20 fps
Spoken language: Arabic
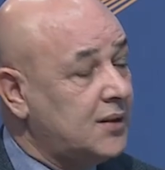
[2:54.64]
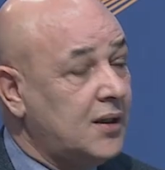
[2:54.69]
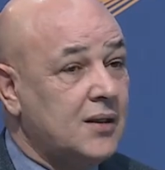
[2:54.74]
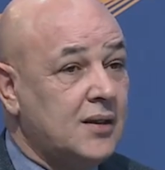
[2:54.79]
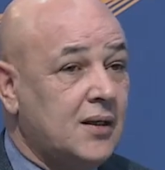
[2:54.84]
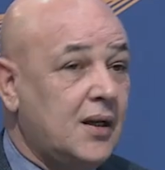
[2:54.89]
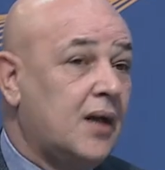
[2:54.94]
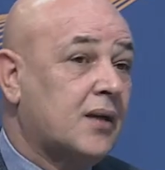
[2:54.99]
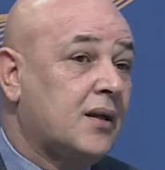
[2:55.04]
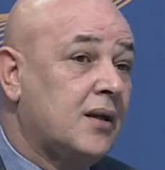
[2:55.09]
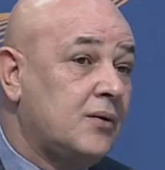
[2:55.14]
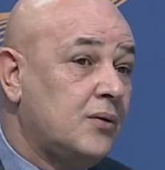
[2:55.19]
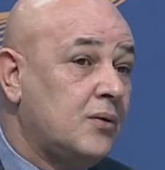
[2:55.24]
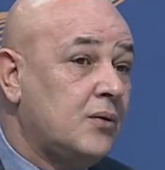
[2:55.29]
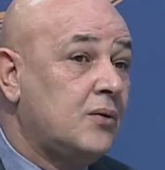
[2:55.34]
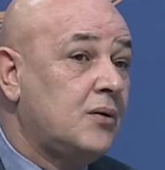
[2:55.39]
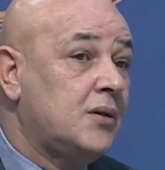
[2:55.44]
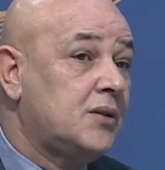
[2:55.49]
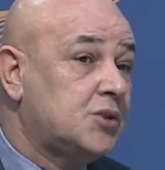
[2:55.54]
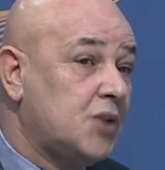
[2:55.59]

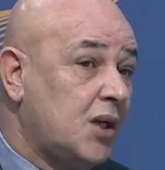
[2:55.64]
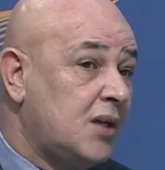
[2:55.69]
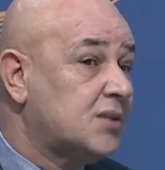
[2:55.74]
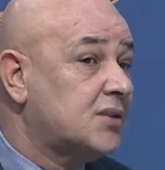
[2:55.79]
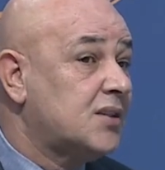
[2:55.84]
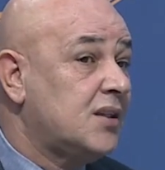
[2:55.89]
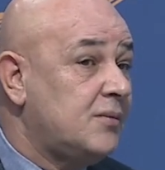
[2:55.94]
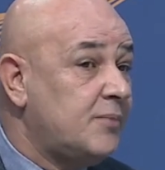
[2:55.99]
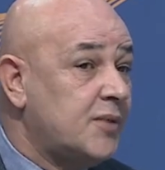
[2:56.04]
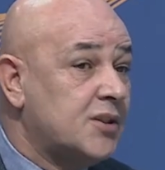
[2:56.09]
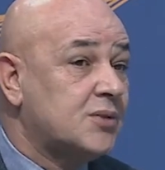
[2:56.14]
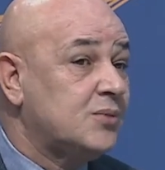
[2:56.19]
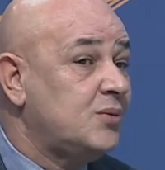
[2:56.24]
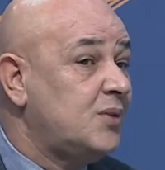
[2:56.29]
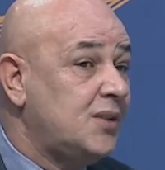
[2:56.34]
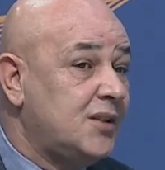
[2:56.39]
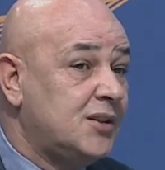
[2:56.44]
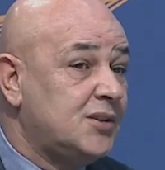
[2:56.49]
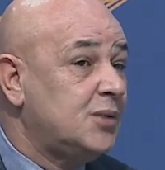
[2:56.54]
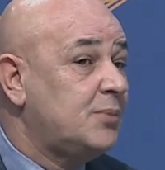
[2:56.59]
لكنه الشخص
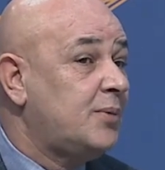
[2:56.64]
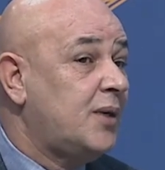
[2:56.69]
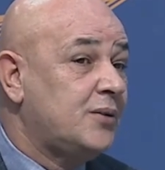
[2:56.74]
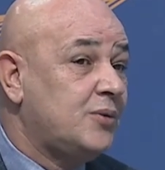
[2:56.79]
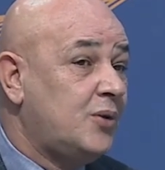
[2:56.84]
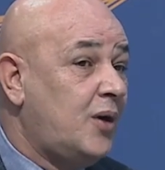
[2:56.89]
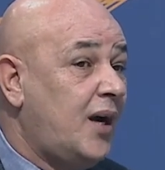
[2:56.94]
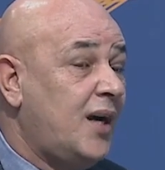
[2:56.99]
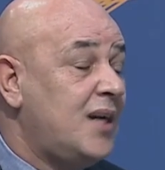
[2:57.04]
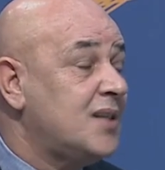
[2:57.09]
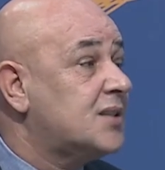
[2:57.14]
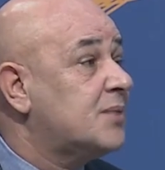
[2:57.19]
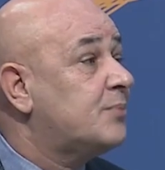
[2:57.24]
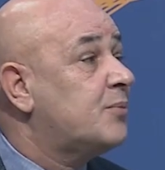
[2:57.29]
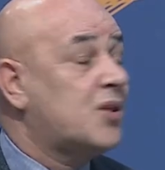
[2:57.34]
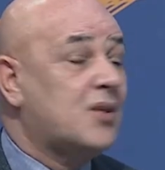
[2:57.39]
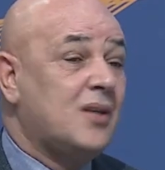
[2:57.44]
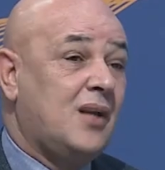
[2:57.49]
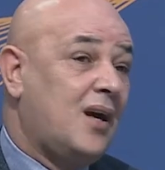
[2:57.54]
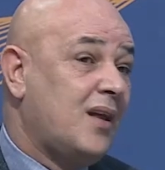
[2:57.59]
المسؤول يجب ان يحاسب
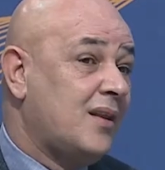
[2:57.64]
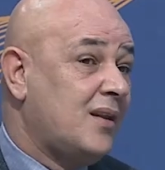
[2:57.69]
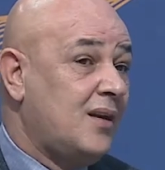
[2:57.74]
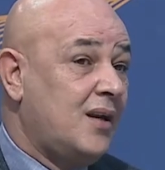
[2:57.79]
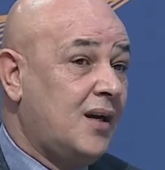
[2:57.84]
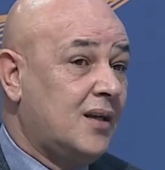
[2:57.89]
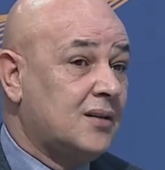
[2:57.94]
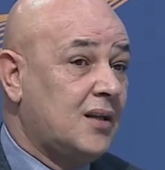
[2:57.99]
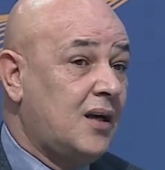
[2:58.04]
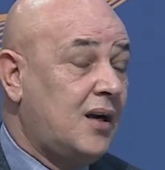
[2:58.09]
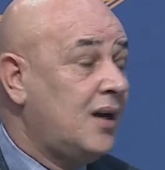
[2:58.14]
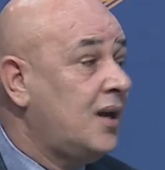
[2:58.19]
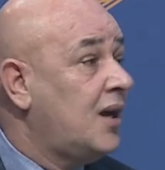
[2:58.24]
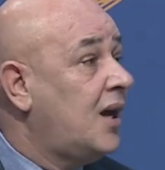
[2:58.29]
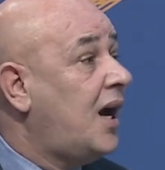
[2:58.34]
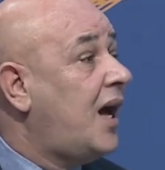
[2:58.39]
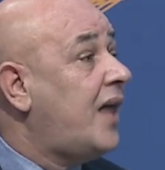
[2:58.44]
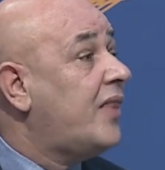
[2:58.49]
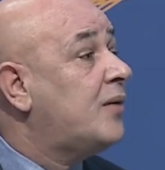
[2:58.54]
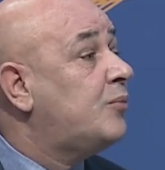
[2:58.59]
مثل هذه الاخطاء
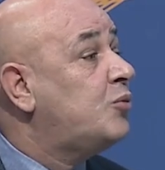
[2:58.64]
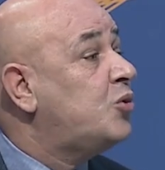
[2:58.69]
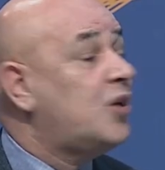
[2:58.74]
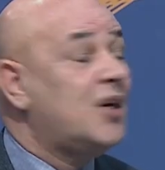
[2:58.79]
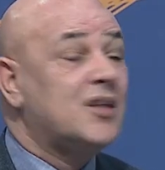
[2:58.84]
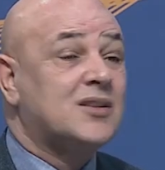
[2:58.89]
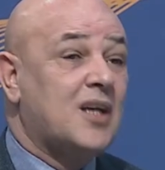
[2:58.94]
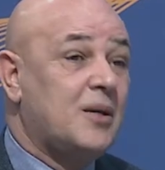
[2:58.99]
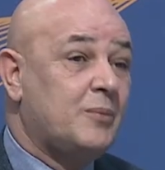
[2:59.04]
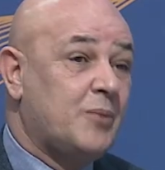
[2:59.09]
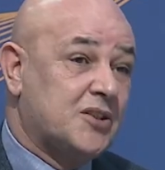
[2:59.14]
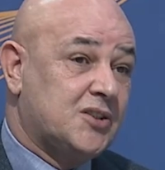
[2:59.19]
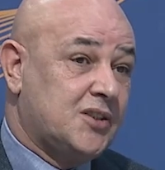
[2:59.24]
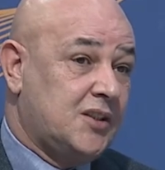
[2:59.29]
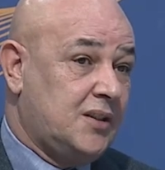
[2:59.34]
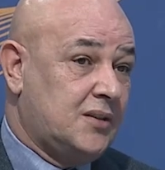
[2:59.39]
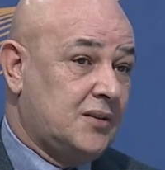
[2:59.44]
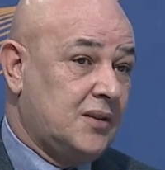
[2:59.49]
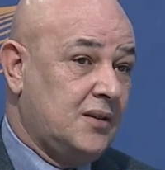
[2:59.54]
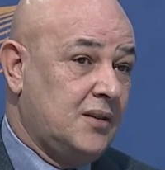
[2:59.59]
هذا مو خطا
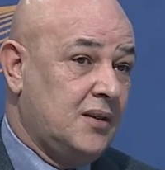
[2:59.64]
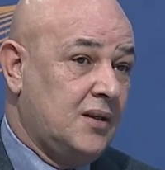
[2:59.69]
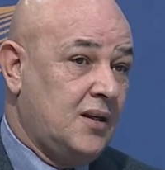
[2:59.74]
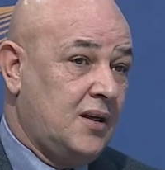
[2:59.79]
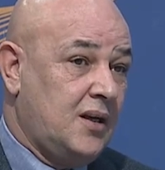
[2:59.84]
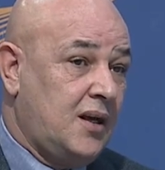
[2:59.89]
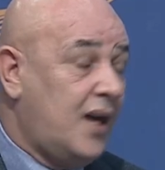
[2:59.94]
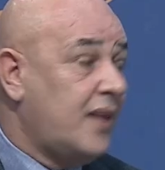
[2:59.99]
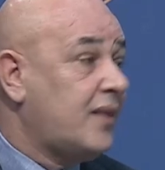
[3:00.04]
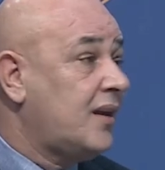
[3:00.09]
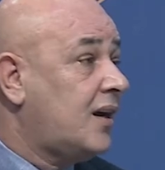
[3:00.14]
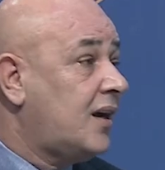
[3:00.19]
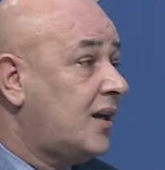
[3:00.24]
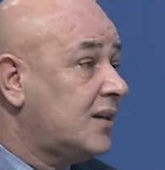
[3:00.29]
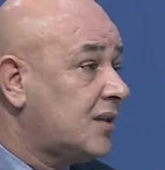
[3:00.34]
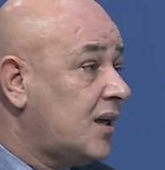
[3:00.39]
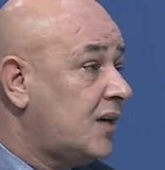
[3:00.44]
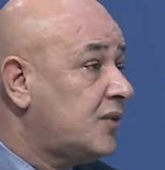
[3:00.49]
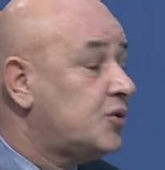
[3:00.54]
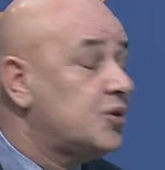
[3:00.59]
بسيط هذا
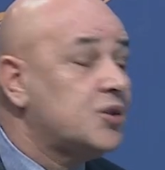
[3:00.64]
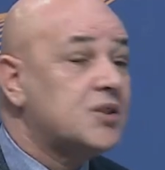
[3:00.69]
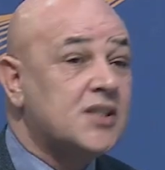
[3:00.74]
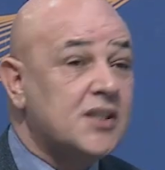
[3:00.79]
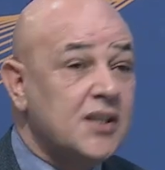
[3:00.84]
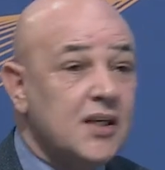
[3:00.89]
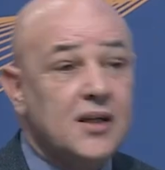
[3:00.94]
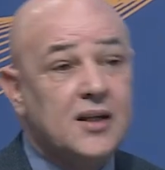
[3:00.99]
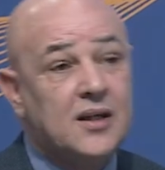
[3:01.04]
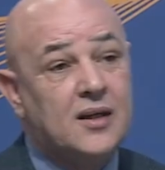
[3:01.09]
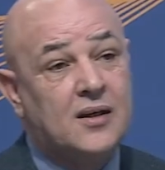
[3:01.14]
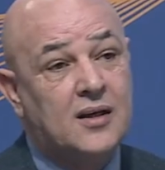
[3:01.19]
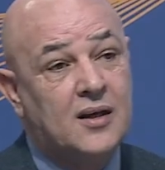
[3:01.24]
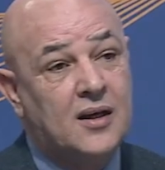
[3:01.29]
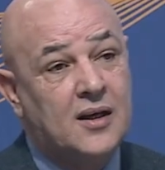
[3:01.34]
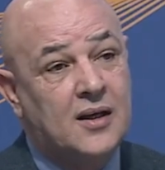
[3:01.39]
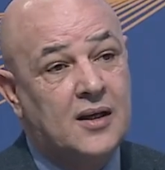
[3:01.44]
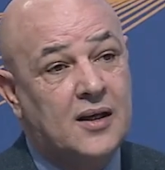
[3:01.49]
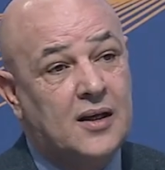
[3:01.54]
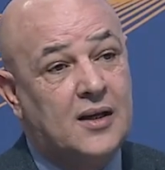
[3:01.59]
خطأ يسيء
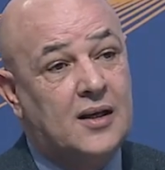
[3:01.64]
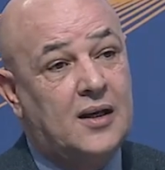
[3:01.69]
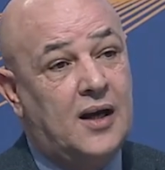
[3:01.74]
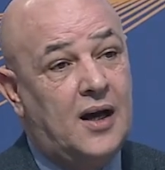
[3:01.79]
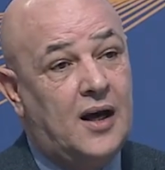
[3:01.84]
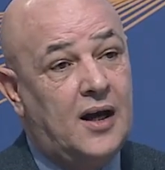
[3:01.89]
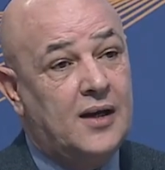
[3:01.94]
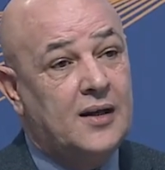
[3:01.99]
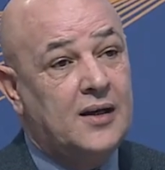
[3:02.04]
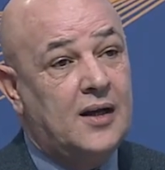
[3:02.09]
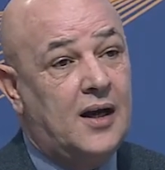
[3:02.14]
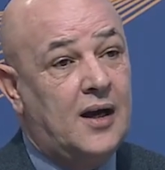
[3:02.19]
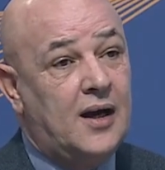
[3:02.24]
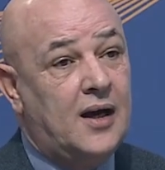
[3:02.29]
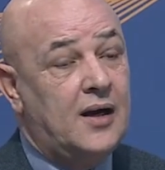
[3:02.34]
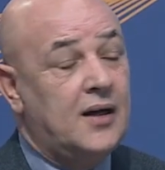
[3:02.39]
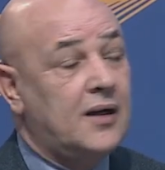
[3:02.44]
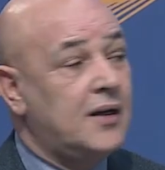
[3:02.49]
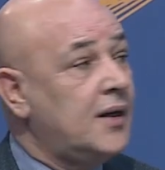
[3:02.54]
إلى إلى